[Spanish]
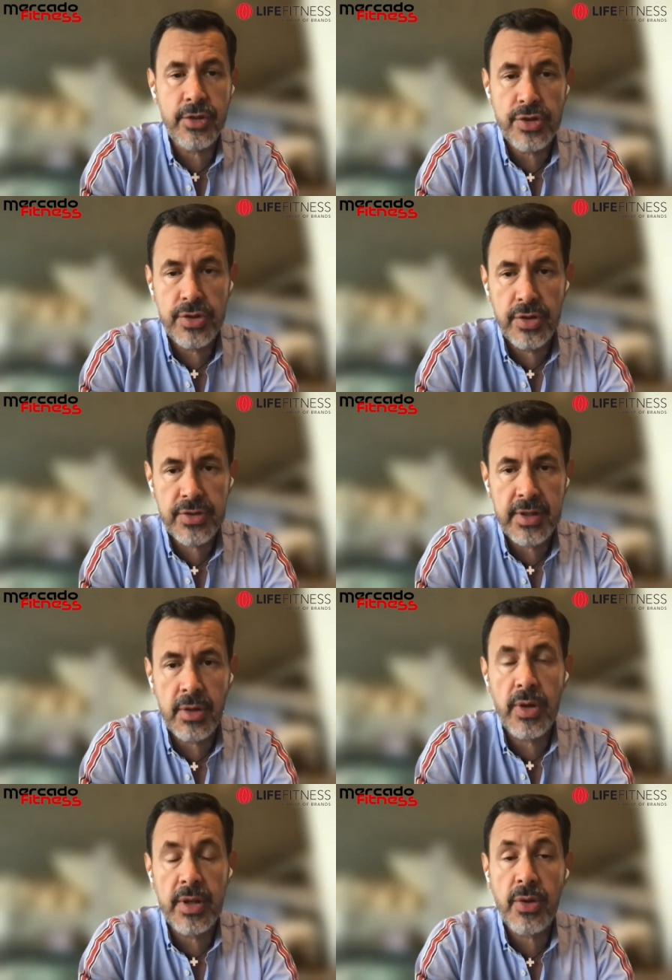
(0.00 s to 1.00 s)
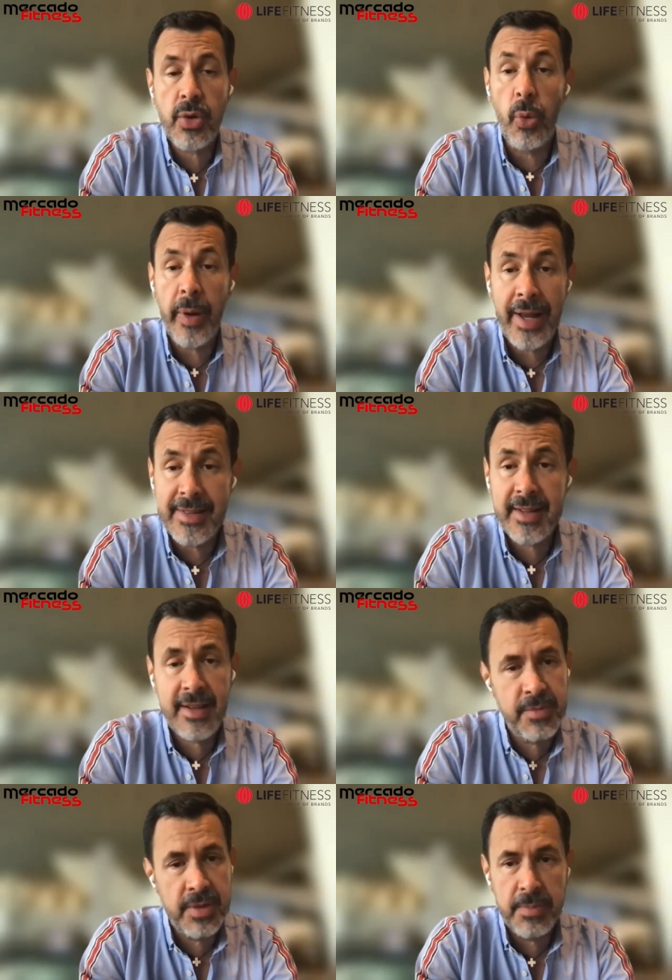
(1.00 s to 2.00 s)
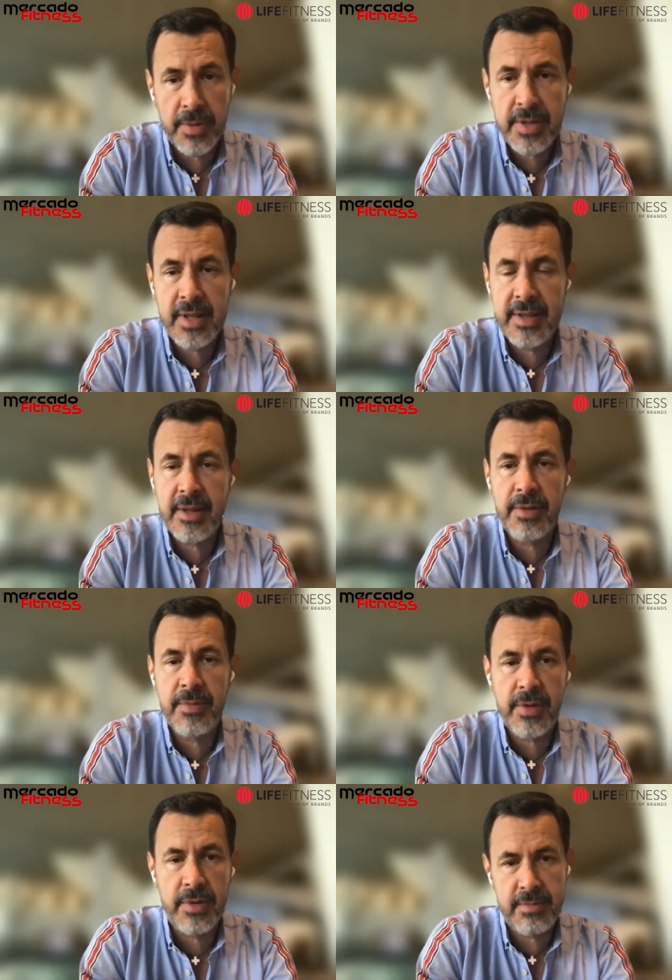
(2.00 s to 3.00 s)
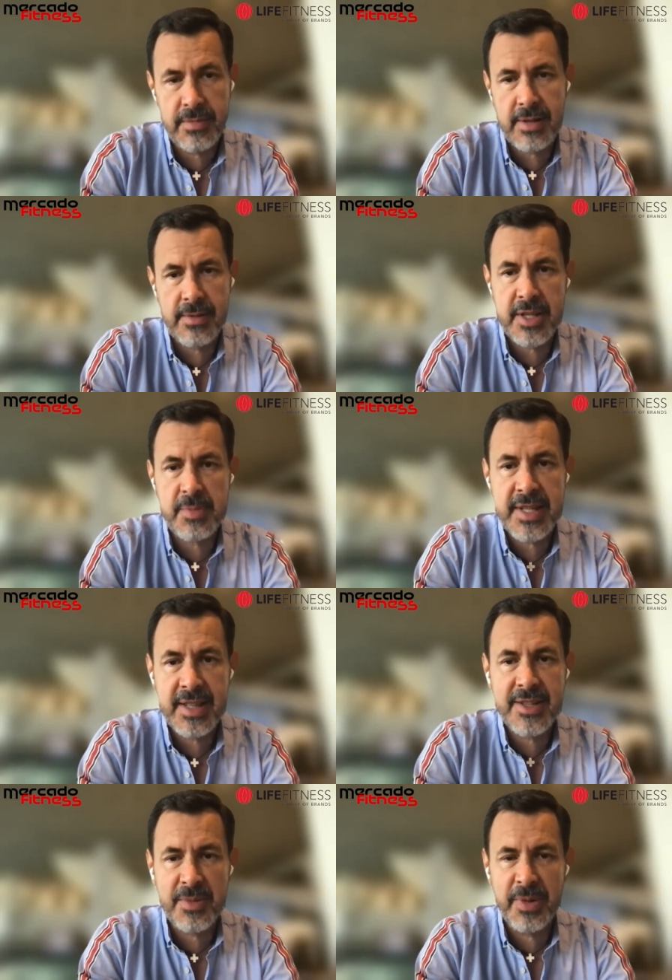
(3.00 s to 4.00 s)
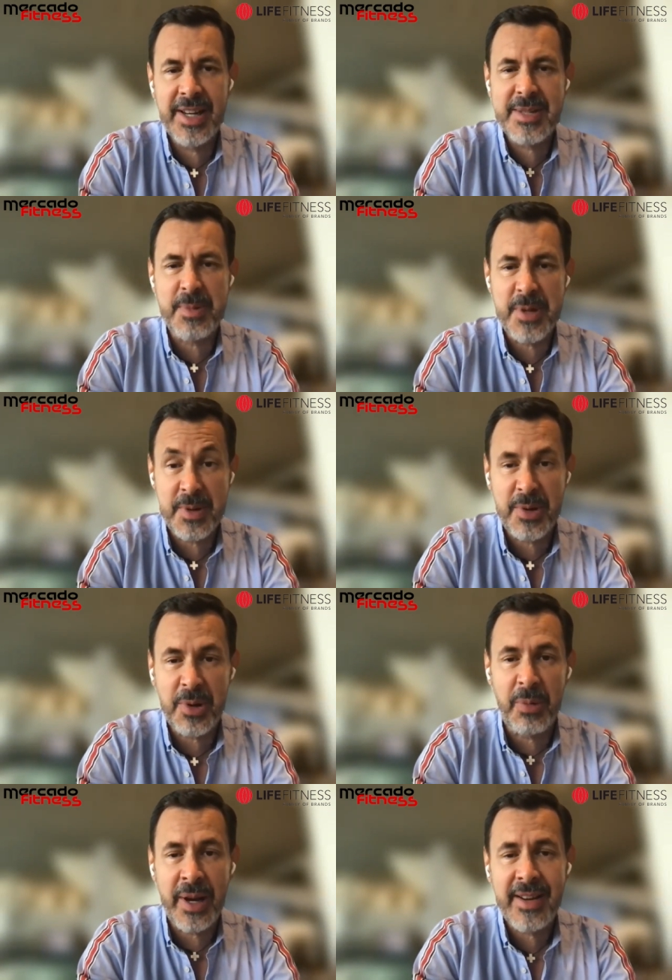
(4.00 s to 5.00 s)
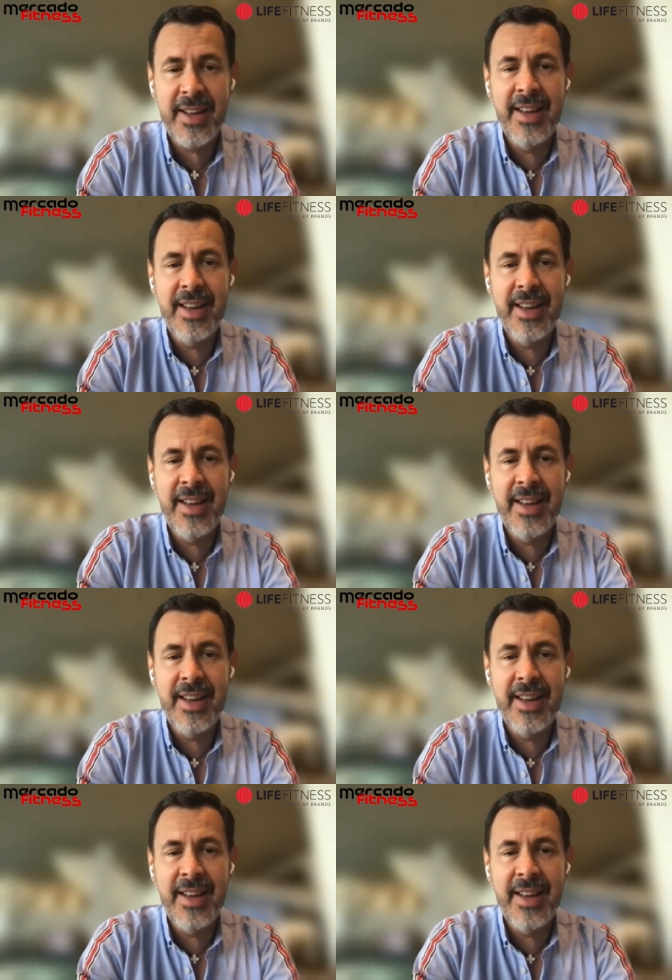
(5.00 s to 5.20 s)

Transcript: socios y en cuanto a cobranza, que es muy importante. Las visitas son buenas, pero es mejor cobrar.